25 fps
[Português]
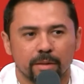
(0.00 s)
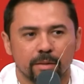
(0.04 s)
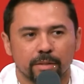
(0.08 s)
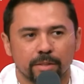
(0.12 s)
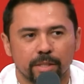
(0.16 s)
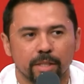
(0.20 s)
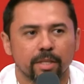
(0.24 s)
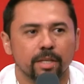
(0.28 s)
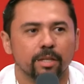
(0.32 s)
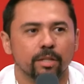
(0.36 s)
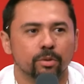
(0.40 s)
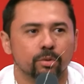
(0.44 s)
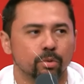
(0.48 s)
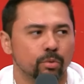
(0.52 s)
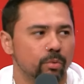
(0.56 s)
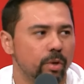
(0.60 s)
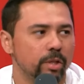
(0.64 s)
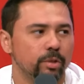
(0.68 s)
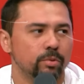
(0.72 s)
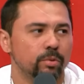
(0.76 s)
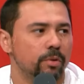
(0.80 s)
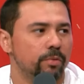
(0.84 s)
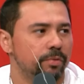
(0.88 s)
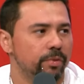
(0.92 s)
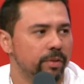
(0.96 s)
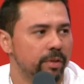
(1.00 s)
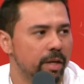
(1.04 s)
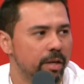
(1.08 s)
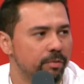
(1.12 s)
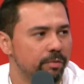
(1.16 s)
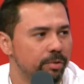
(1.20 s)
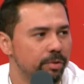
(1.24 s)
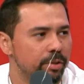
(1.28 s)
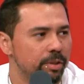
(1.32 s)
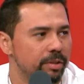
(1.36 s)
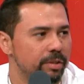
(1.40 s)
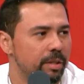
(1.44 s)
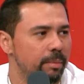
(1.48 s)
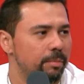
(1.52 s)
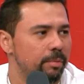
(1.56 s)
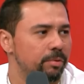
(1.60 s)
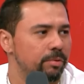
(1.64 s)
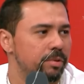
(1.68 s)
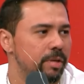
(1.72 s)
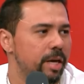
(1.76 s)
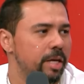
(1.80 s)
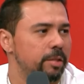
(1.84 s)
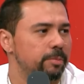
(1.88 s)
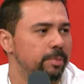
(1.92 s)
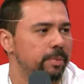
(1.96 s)
você cantou não é só afinar, é você saber
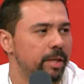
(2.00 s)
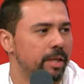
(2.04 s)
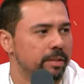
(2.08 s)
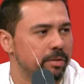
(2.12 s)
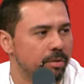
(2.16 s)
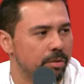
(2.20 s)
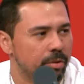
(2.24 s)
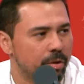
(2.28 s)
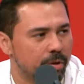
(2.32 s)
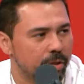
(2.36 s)
usar a respiração